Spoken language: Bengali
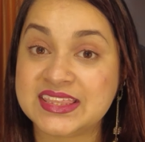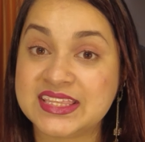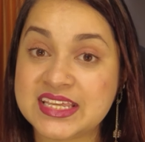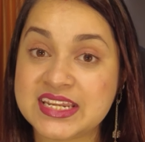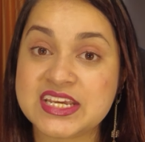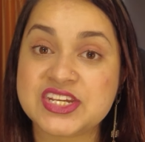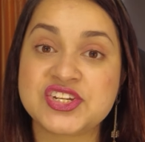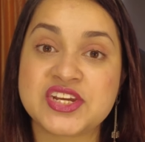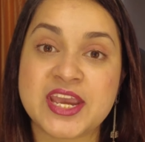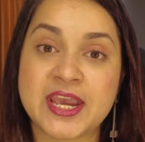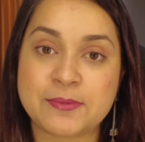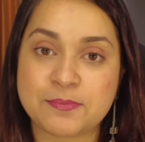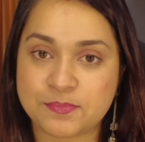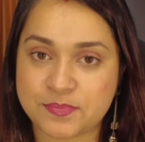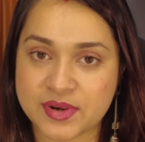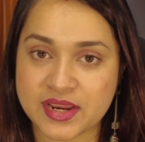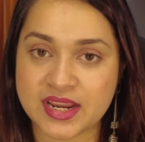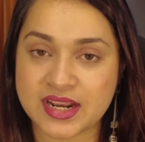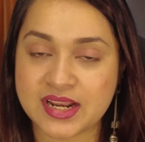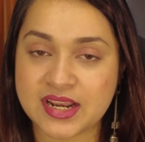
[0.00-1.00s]
তিরিশে
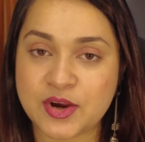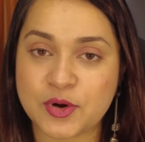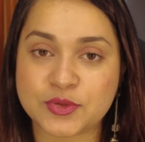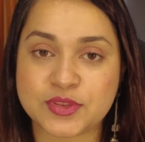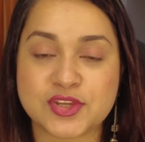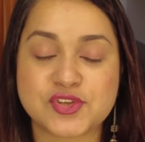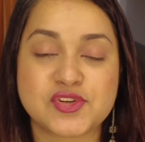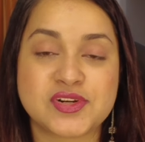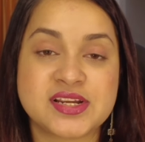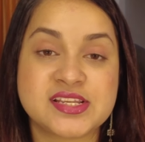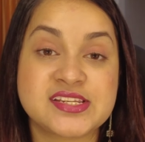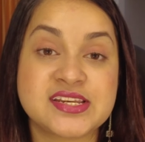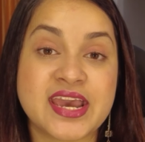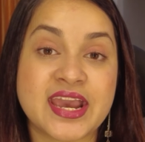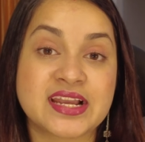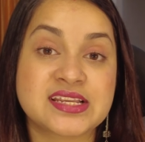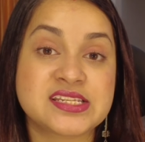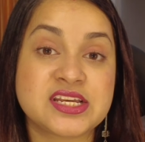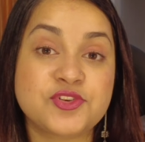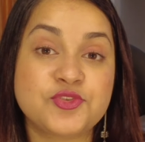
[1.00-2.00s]
এপ্রিল হতে চলেছে
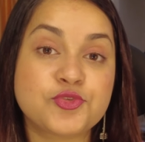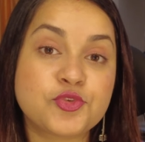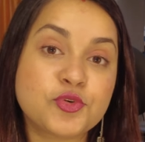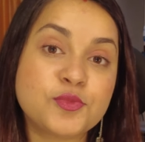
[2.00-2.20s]
একটা